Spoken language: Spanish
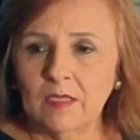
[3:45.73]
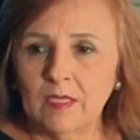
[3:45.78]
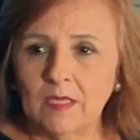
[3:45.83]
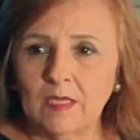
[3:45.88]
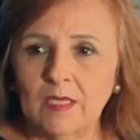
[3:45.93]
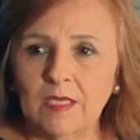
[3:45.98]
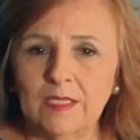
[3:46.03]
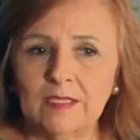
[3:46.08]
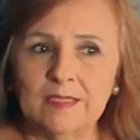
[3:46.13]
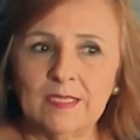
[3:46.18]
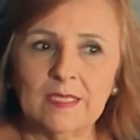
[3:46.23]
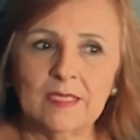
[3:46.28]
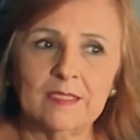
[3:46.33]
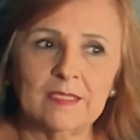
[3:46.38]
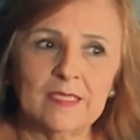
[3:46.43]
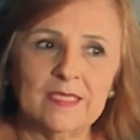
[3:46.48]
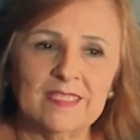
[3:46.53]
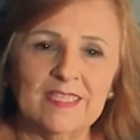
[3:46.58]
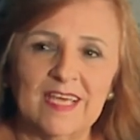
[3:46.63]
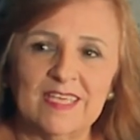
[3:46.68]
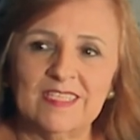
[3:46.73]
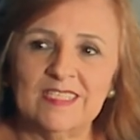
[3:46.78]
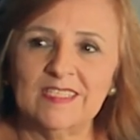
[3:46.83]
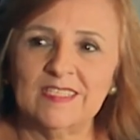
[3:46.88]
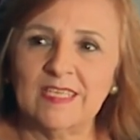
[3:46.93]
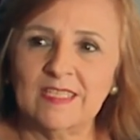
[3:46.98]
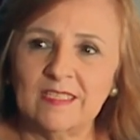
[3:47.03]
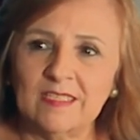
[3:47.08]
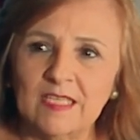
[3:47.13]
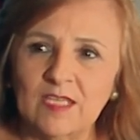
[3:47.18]
es gente que, que te hace
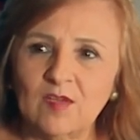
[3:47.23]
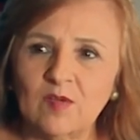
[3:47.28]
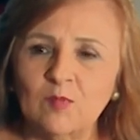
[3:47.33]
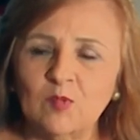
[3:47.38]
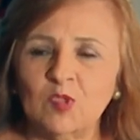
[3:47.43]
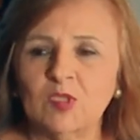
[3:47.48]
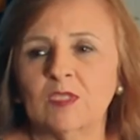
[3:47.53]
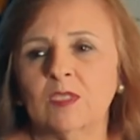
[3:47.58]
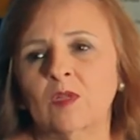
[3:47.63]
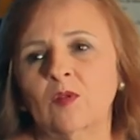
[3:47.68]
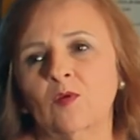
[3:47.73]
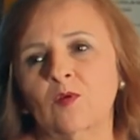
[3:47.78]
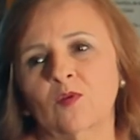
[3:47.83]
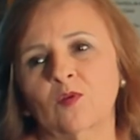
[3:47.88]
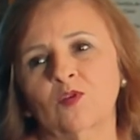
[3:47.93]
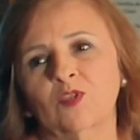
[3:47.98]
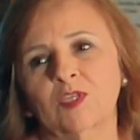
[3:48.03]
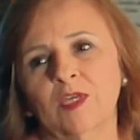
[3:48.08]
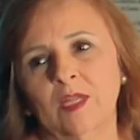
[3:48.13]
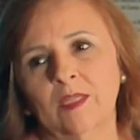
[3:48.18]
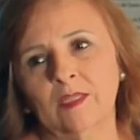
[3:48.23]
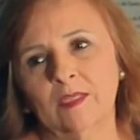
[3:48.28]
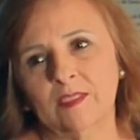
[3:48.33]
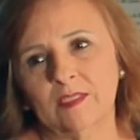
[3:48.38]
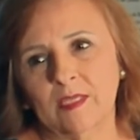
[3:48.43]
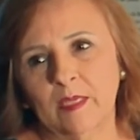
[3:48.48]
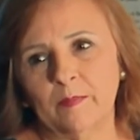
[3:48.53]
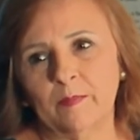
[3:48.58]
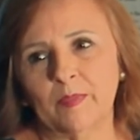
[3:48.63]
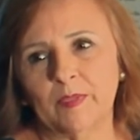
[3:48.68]
sentir como si lo conocieras de
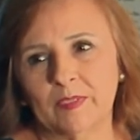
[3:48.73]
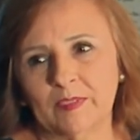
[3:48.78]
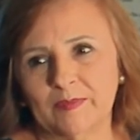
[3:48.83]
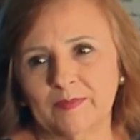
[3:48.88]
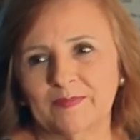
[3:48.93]
siempre.